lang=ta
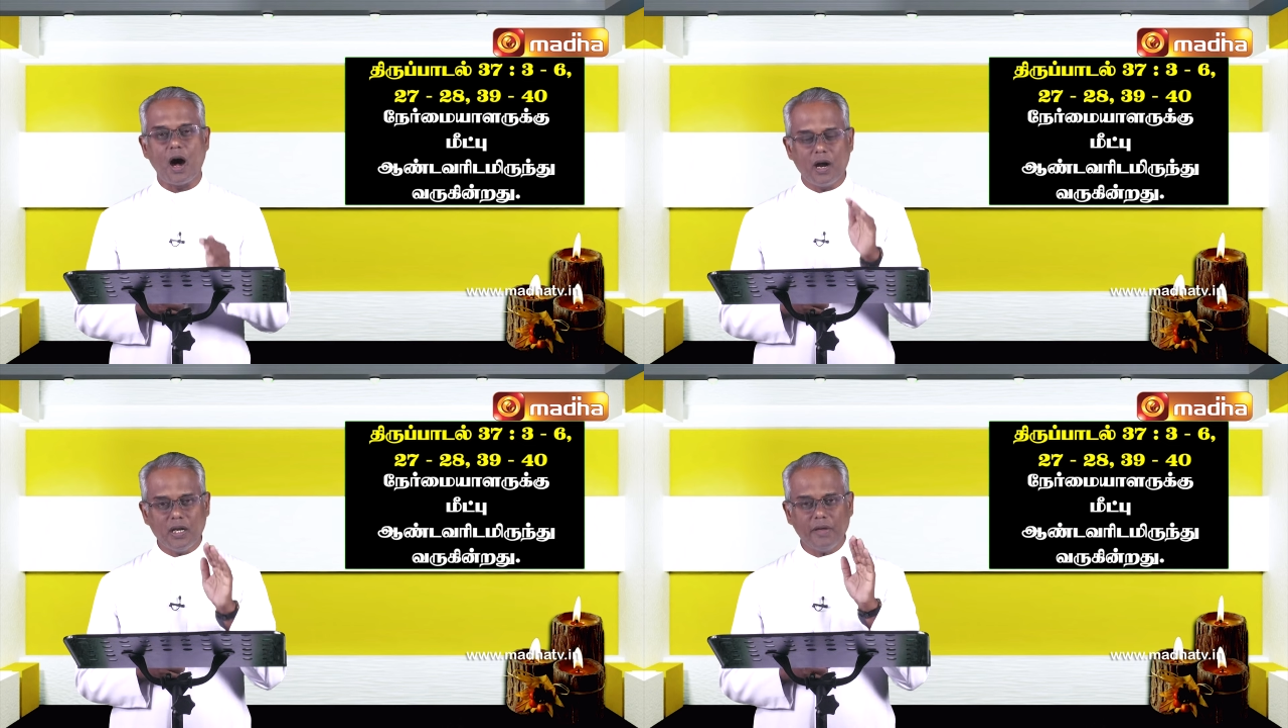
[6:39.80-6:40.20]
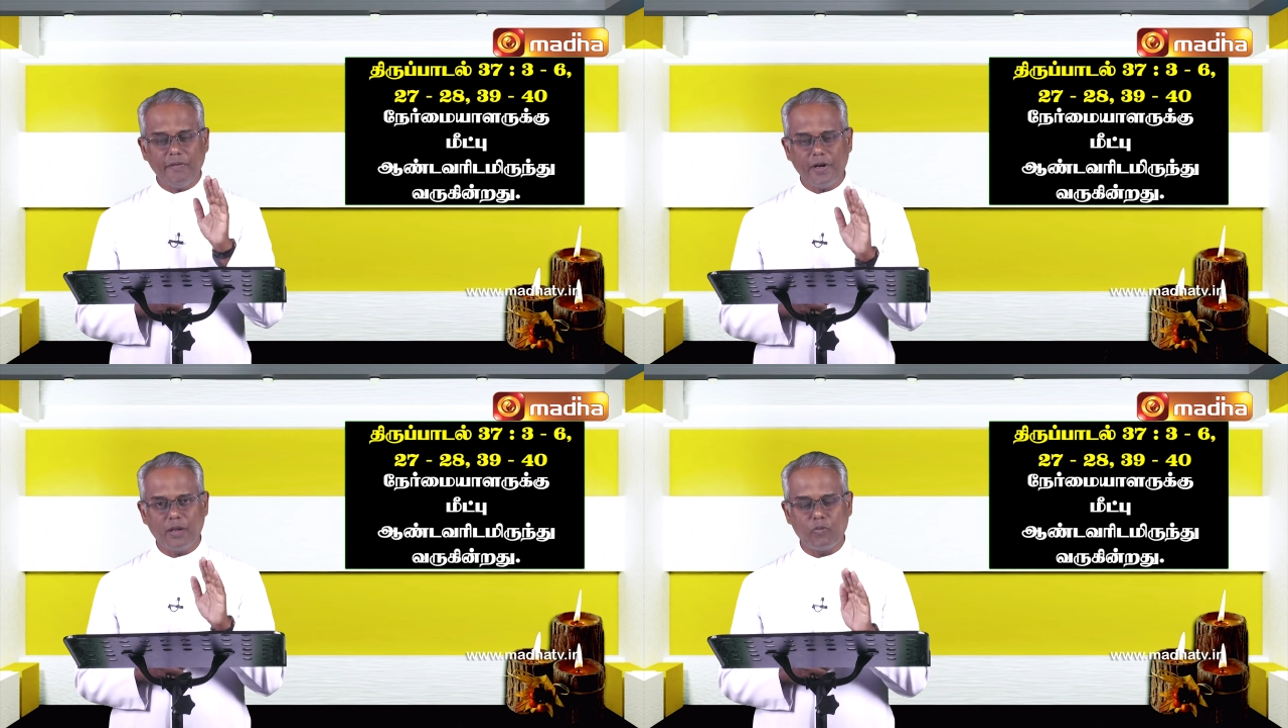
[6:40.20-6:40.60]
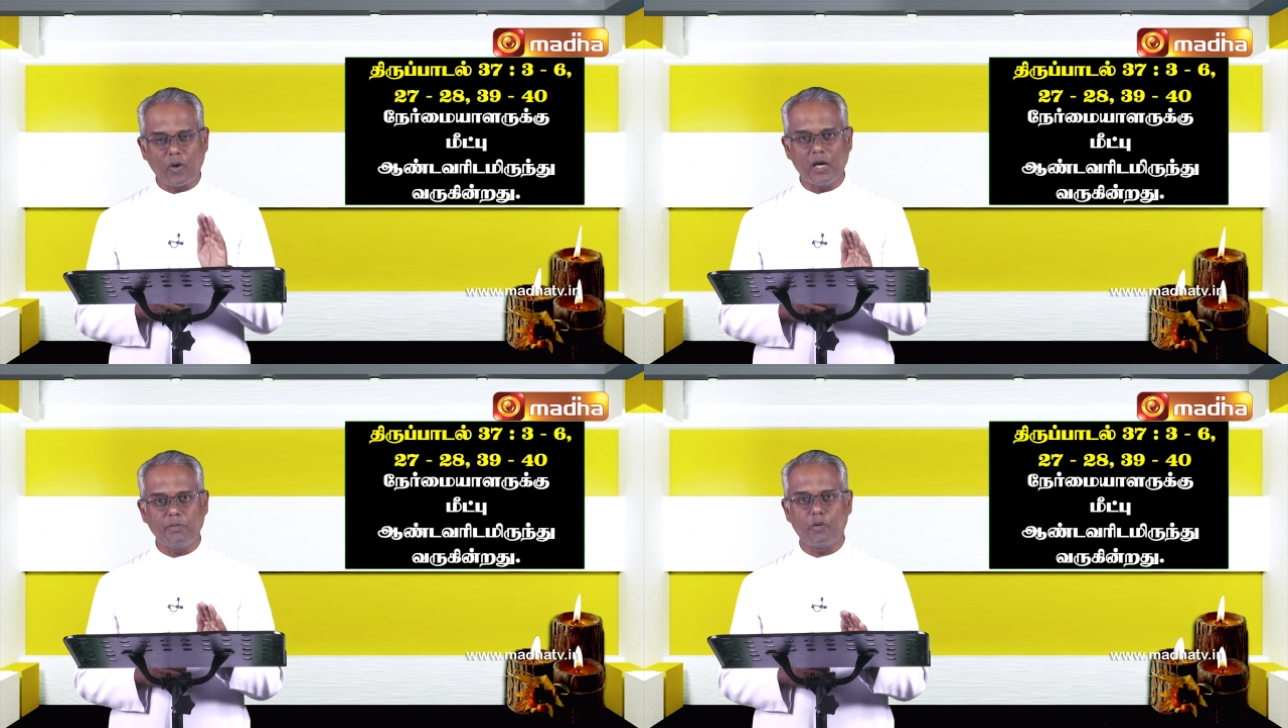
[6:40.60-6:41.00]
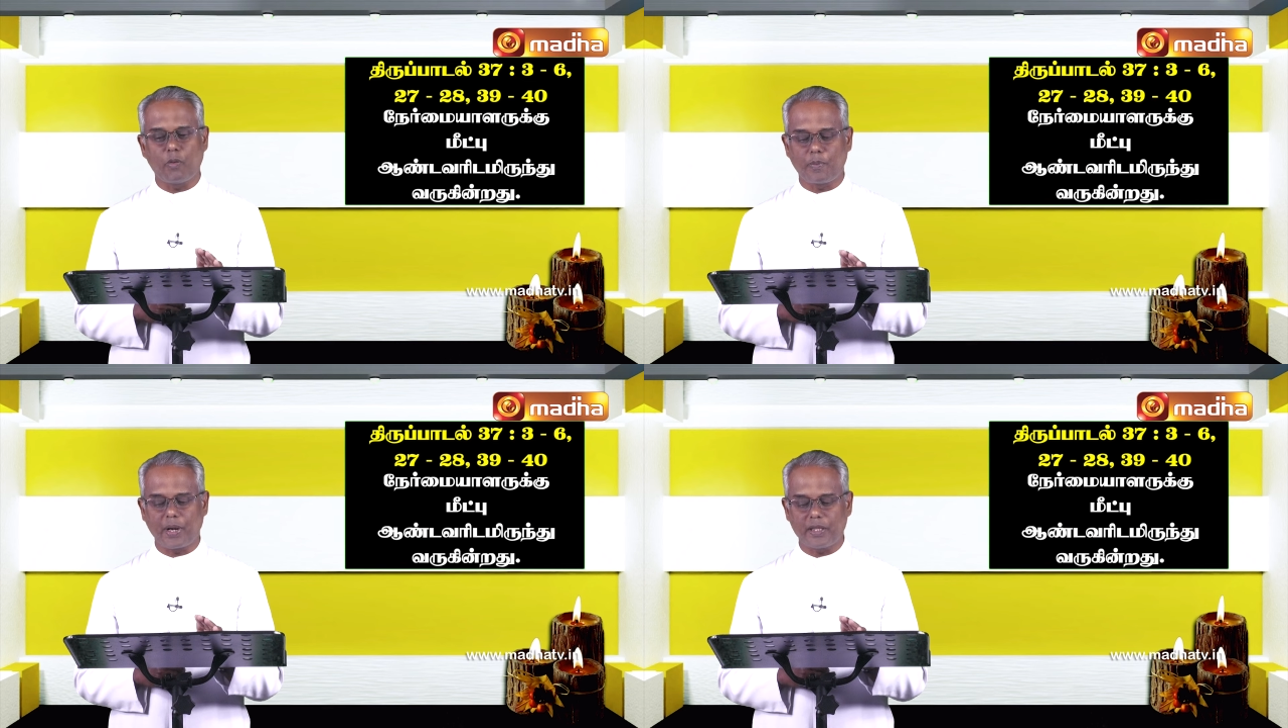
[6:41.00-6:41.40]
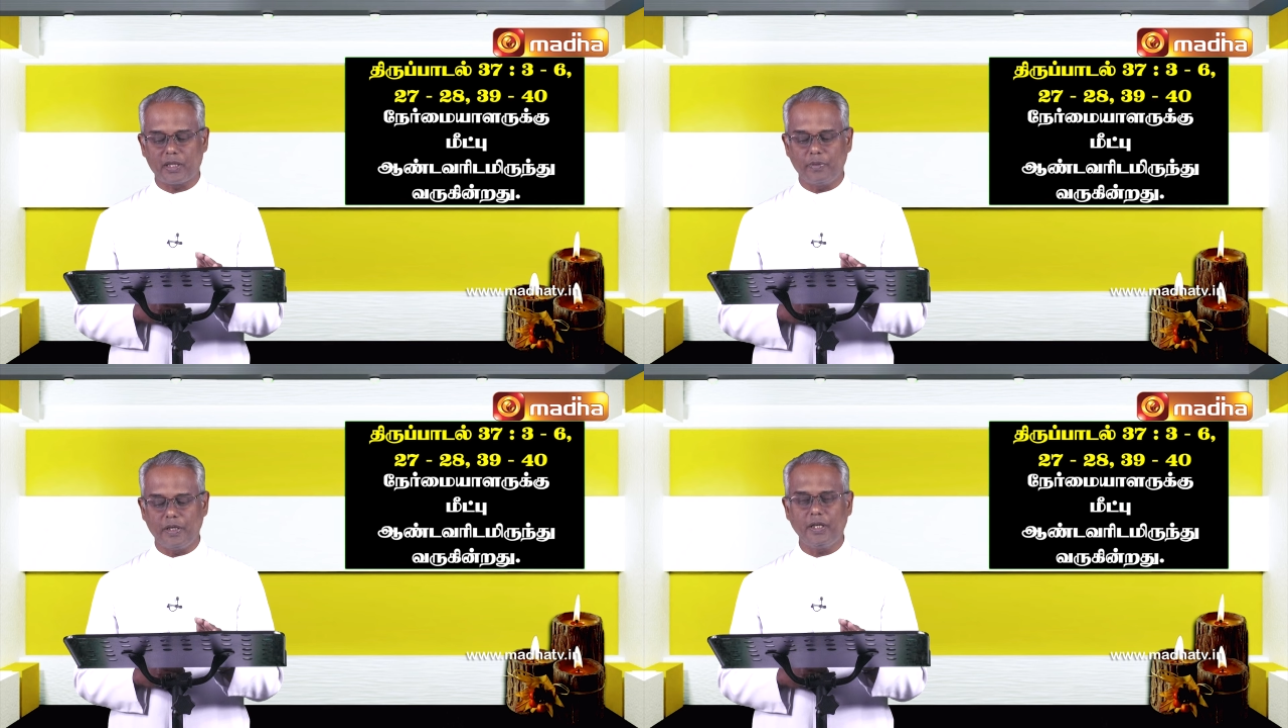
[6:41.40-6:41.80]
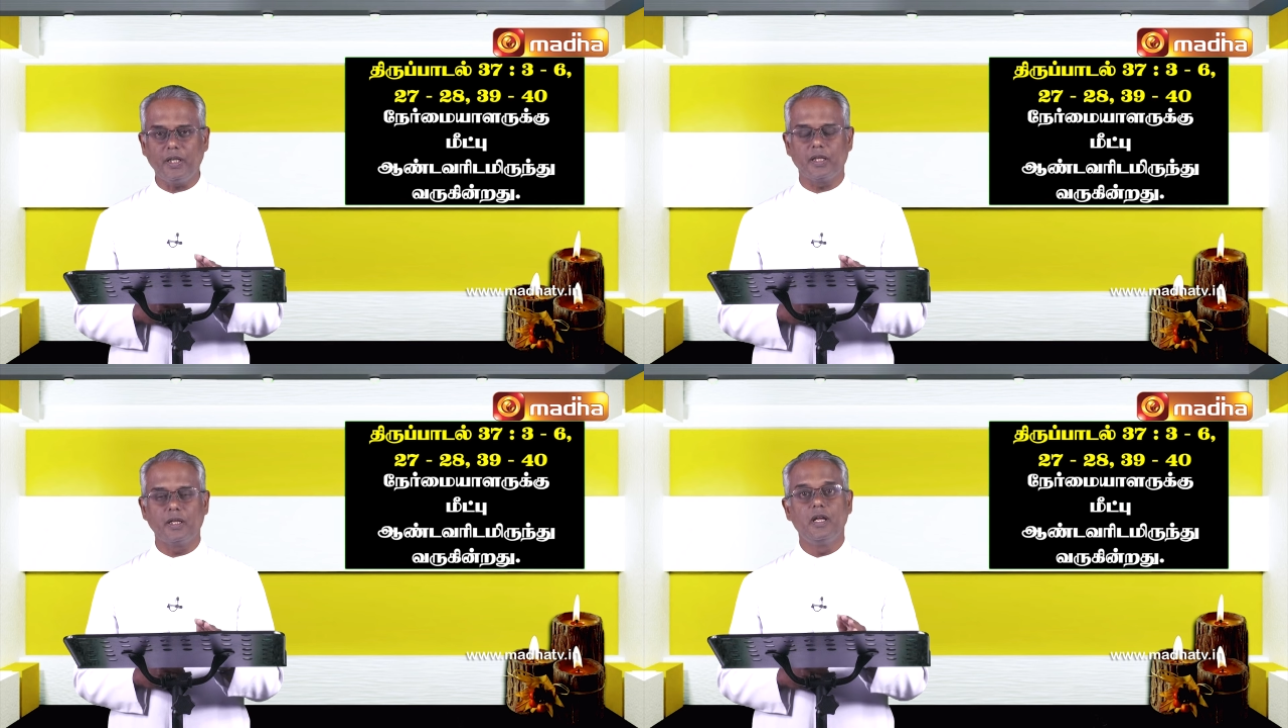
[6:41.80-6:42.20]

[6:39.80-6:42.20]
ஆண்டவரிடம் வாழ்வை ஒப்படைத்துவிட்டு